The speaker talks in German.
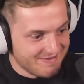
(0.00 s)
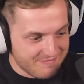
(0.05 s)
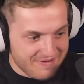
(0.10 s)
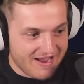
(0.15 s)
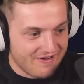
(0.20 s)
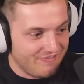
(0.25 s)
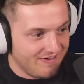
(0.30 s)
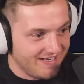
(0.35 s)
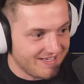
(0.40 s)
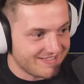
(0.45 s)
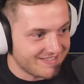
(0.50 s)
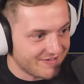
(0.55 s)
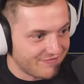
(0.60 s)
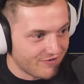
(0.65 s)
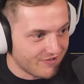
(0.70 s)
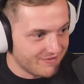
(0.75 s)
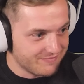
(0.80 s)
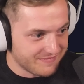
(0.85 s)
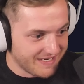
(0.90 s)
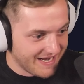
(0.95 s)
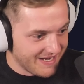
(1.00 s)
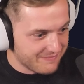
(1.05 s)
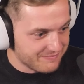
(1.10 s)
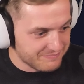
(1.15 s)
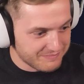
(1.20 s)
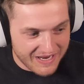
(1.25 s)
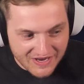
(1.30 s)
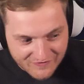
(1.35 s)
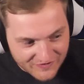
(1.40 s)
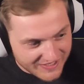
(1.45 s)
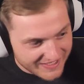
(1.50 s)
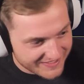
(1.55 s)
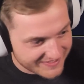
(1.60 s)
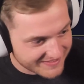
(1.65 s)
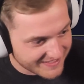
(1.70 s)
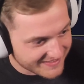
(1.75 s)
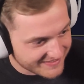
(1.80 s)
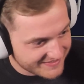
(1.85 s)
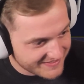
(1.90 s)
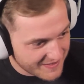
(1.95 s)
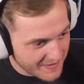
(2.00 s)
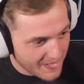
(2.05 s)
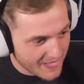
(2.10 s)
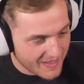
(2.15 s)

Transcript: Mehr will ich nicht von dem Game. Mehr will ich nicht.